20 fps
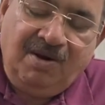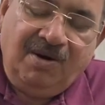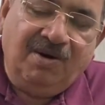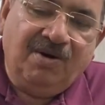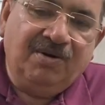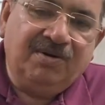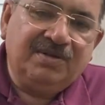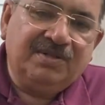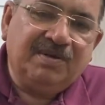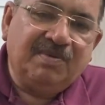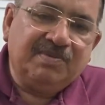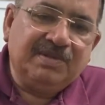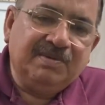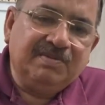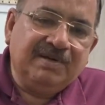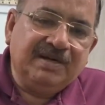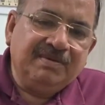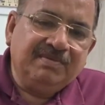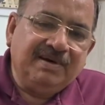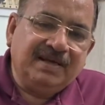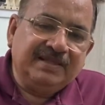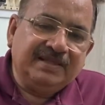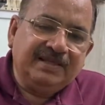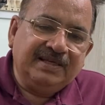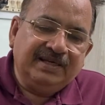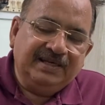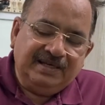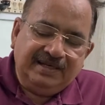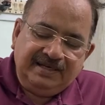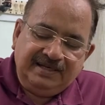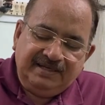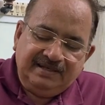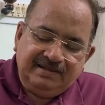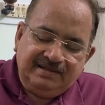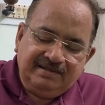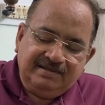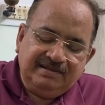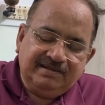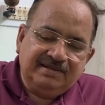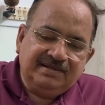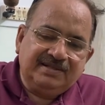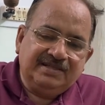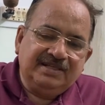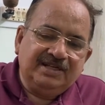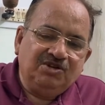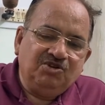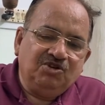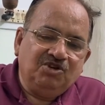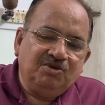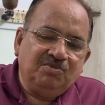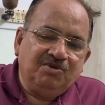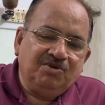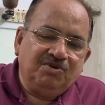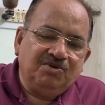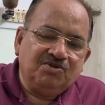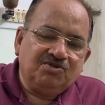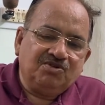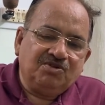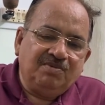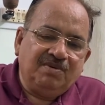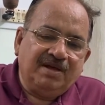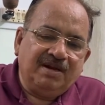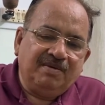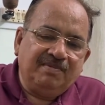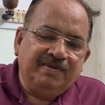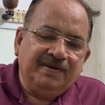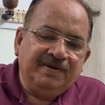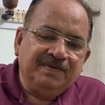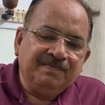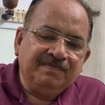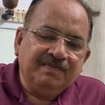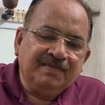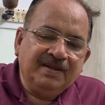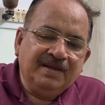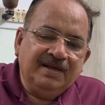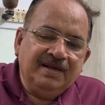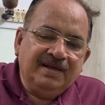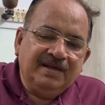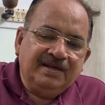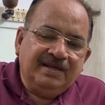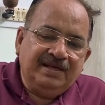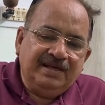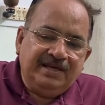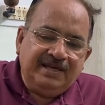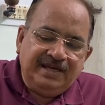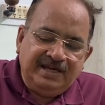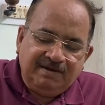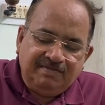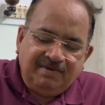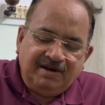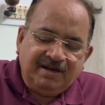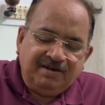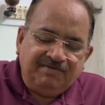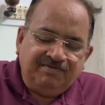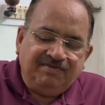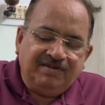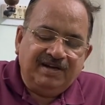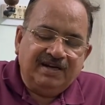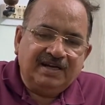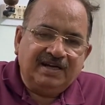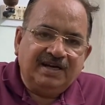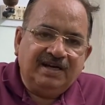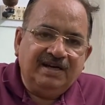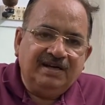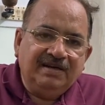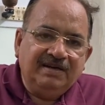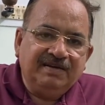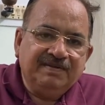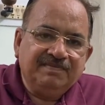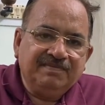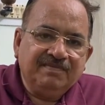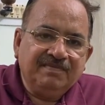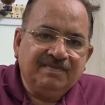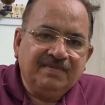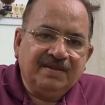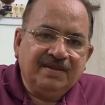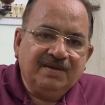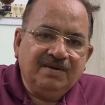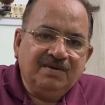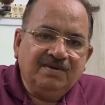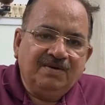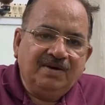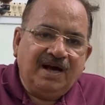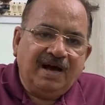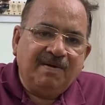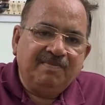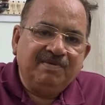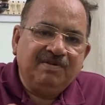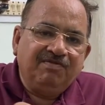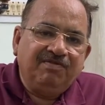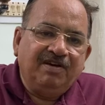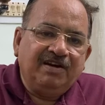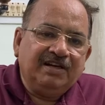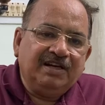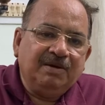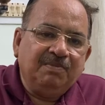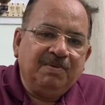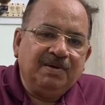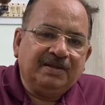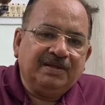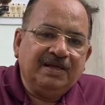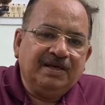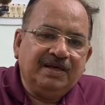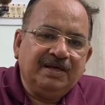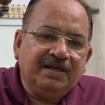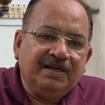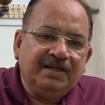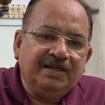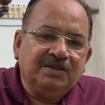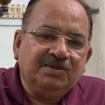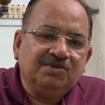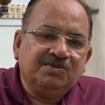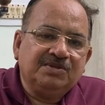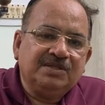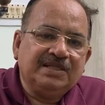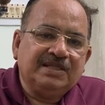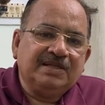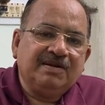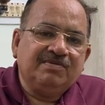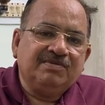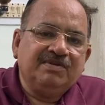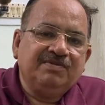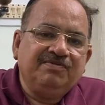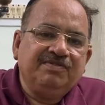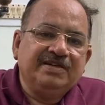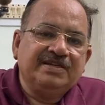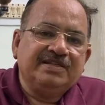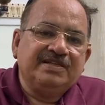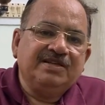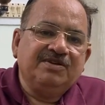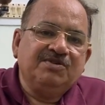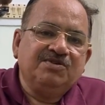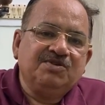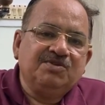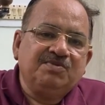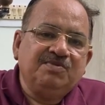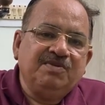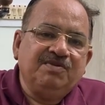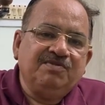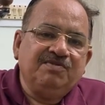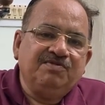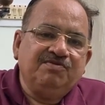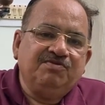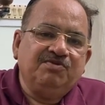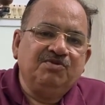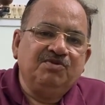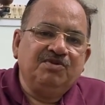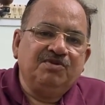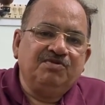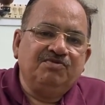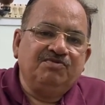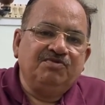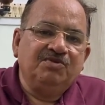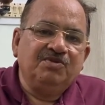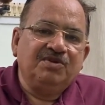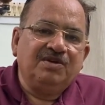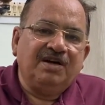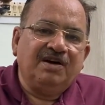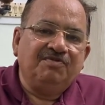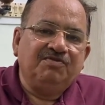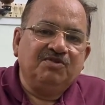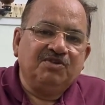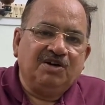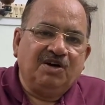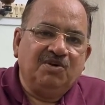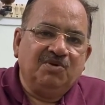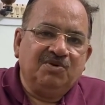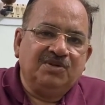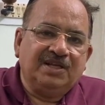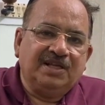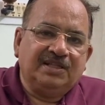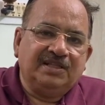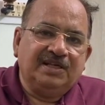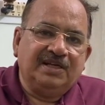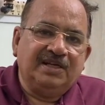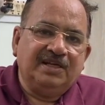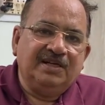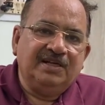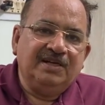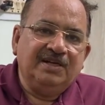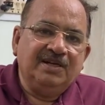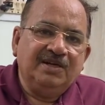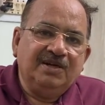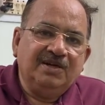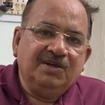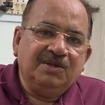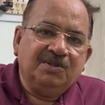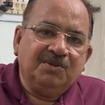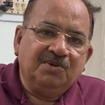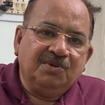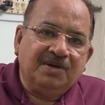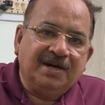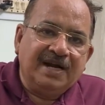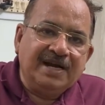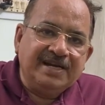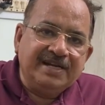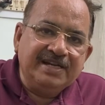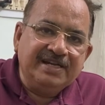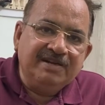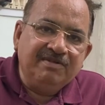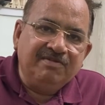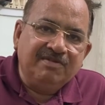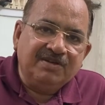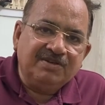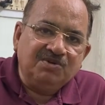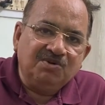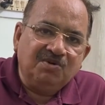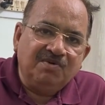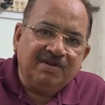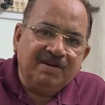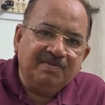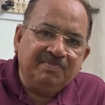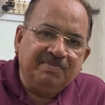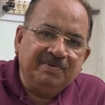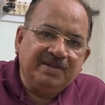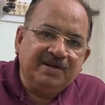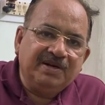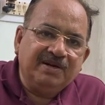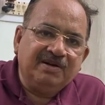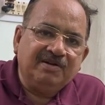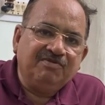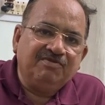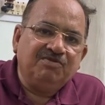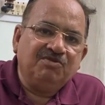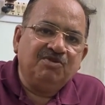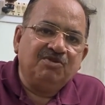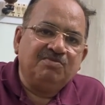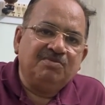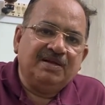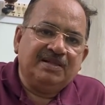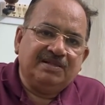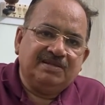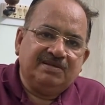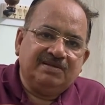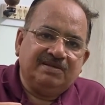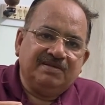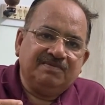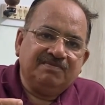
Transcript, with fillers: और सबसे बड़ी बात यह है इस चेरी टमाटोज के बारे में कि एक बार फल लगा आपने फल की प्लकिंग करी दूसरी तरफ से फिर से उसमें फूल फूल का फुटाव हो जाता है तो कंटिन्यूस ओवर ए पीरियड ऑफ फोर मंथ्स